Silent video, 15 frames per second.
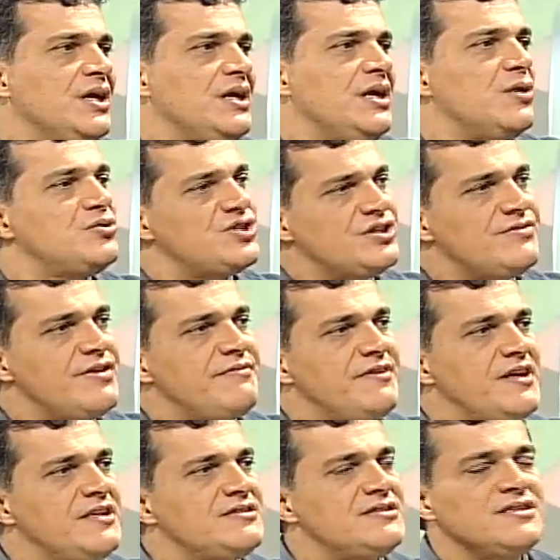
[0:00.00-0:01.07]
E eu tive a
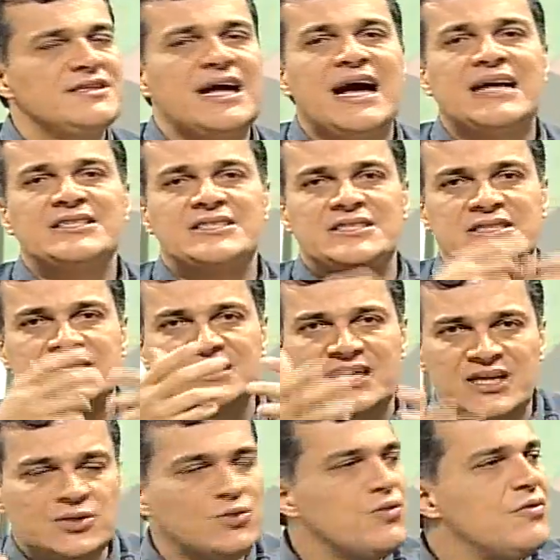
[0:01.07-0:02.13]
felicidade de
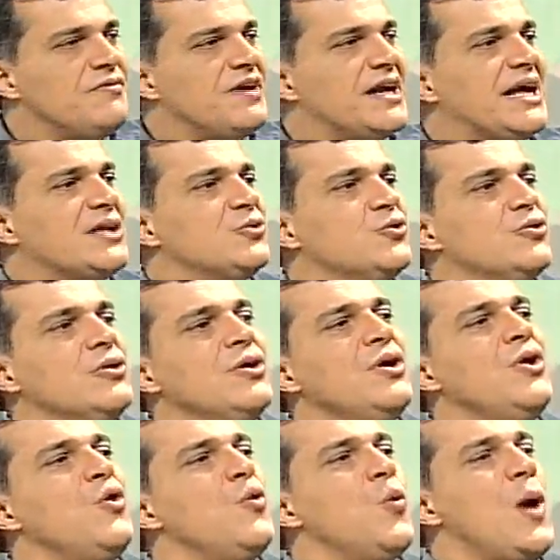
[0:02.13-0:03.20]
ter do governador
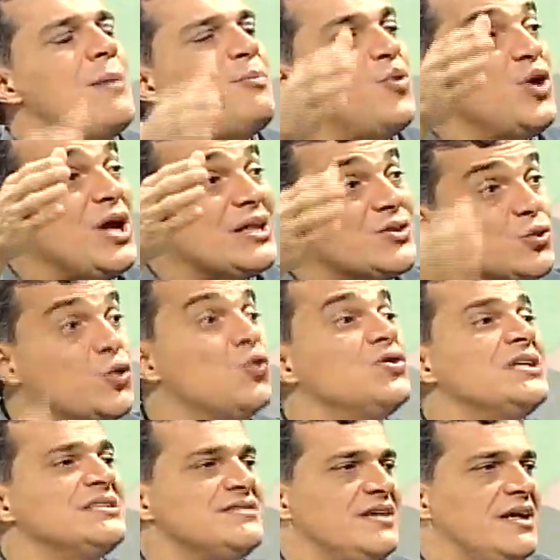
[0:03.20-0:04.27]
o apoio a
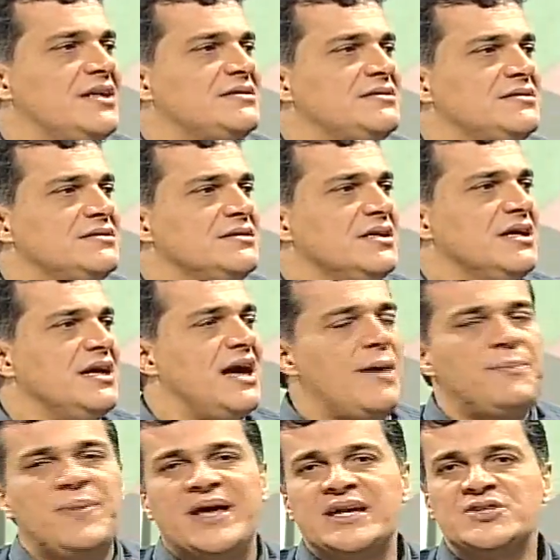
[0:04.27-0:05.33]
todas elas.
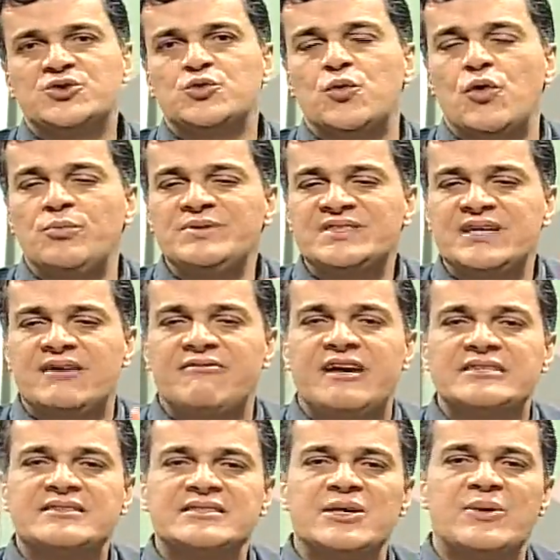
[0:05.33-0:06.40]
Apenas com
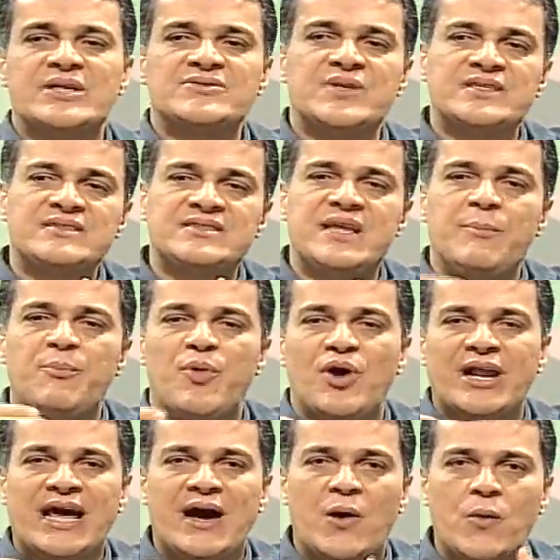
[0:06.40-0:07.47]
observação, às vezes
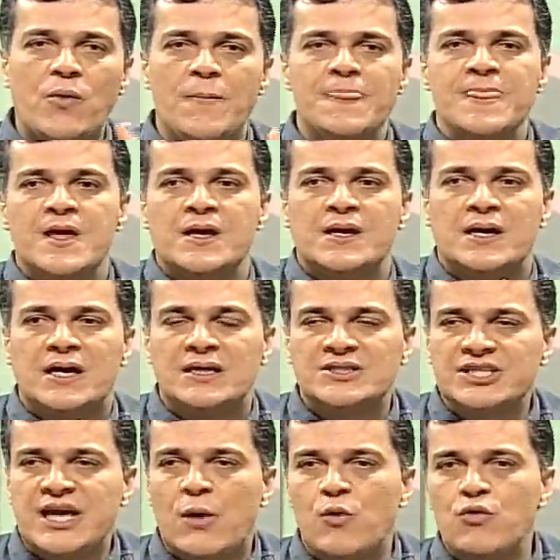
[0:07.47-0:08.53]
temporal, é,
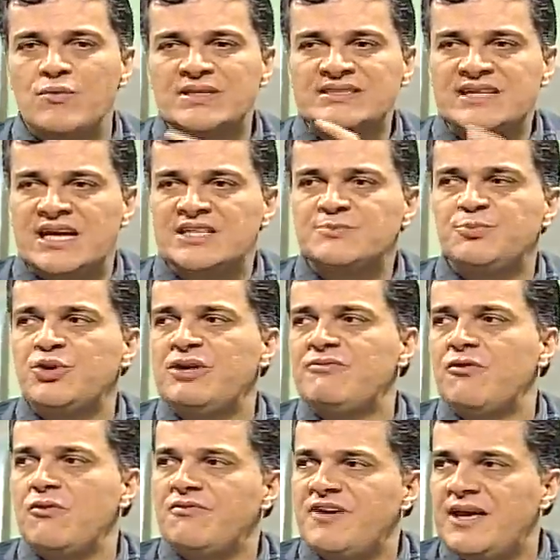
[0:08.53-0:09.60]
de que algumas delas, por
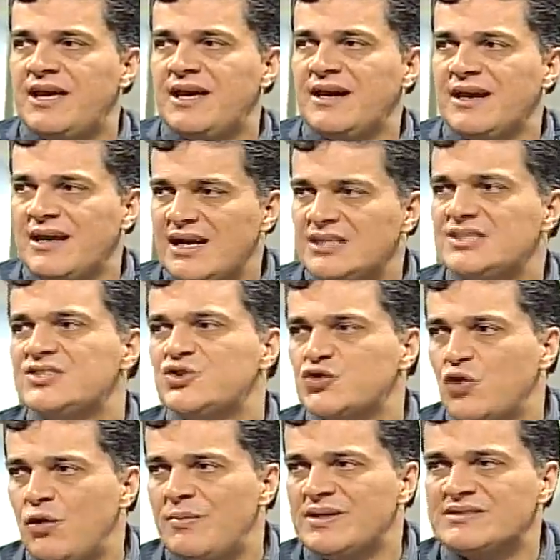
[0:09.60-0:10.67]
envolver grandes
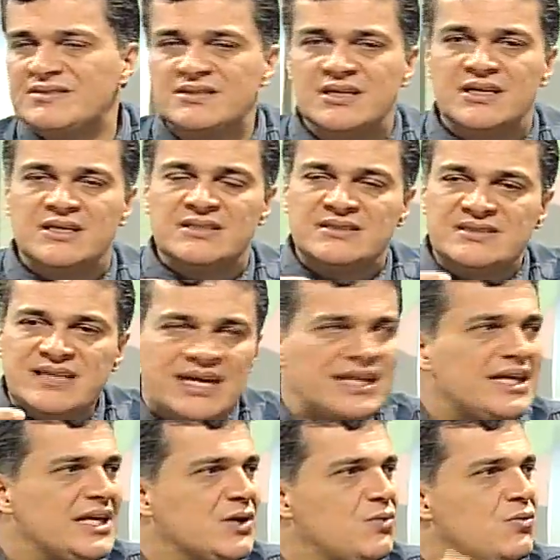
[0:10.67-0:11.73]
somas,
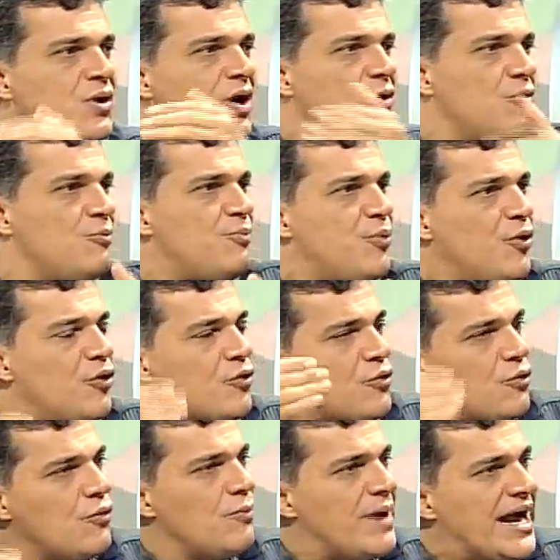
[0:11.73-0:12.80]
seriam um
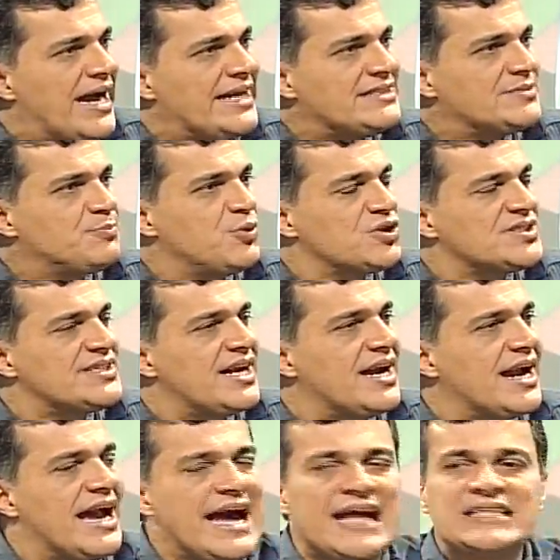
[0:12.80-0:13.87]
pouco mais
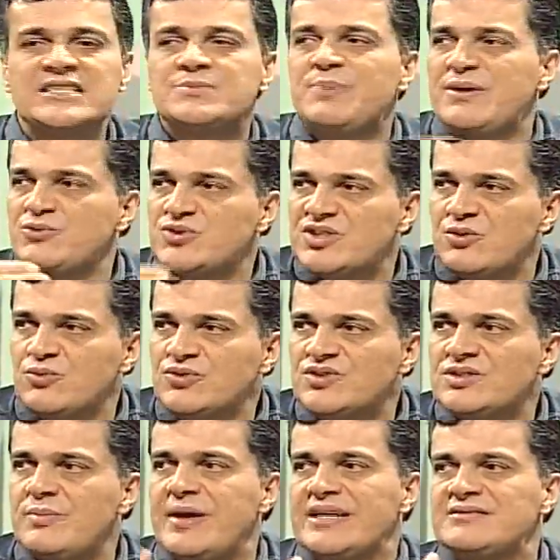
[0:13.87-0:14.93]
postergadas para o segundo
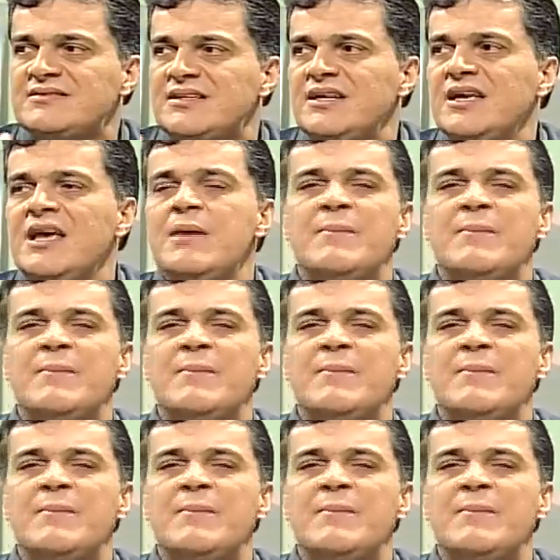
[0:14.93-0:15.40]
semestre.